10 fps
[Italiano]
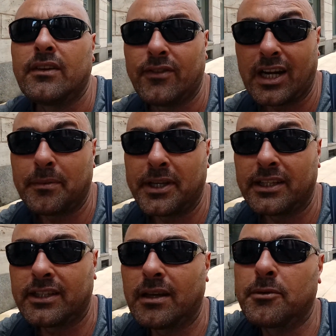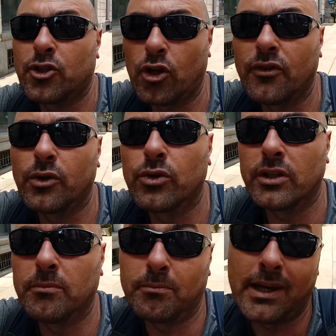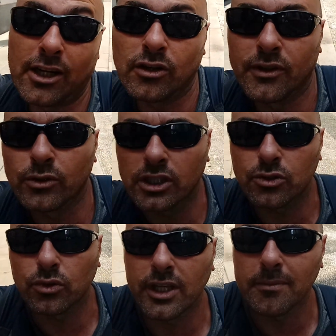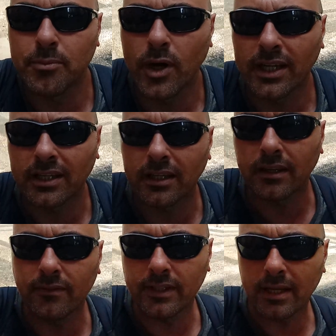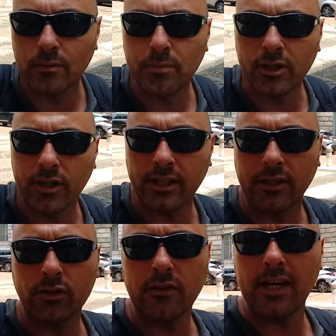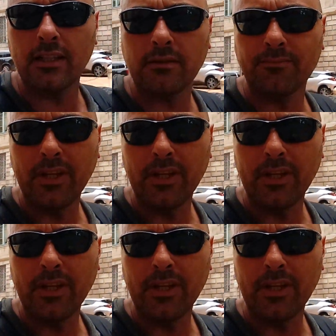veramente mi sono venuti mi erano venuti a suo tempo anche vediamo io devo trovare